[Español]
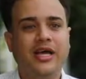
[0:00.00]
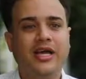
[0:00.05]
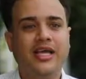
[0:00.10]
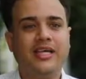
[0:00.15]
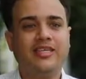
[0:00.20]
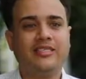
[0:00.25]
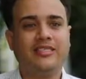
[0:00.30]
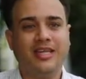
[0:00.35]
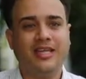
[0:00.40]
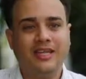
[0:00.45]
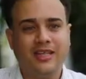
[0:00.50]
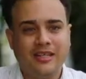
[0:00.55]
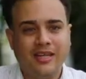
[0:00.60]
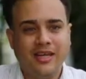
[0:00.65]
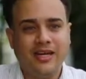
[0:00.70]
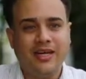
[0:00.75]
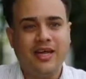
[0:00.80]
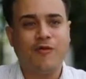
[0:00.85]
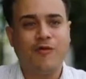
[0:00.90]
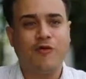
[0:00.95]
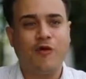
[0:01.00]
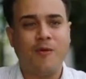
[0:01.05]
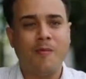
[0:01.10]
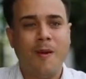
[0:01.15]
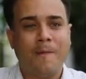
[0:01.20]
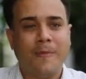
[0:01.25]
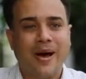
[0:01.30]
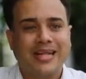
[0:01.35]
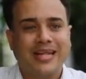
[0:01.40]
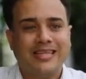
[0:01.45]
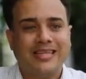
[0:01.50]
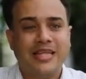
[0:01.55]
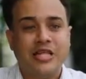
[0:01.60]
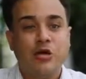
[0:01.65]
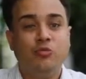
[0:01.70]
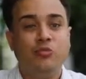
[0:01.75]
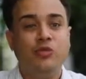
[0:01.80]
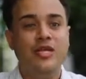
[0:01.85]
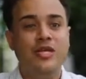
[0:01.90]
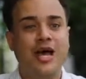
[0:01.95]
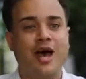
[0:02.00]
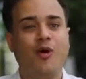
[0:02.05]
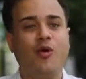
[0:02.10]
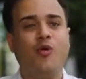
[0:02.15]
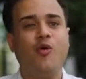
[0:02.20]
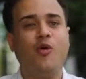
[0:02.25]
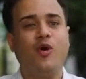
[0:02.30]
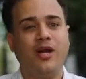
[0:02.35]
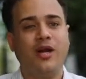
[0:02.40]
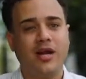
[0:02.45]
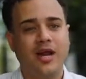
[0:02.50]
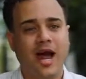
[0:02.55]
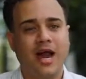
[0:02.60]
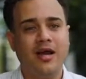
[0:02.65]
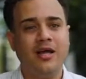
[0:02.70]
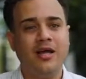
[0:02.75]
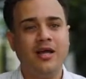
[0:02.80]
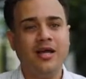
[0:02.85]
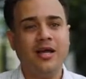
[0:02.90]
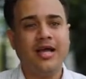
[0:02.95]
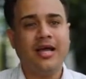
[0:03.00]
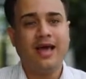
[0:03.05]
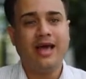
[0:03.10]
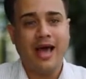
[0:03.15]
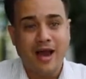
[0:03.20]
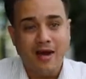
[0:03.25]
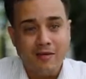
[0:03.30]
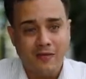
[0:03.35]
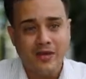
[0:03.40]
y sentir que forma parte de un diálogo general que al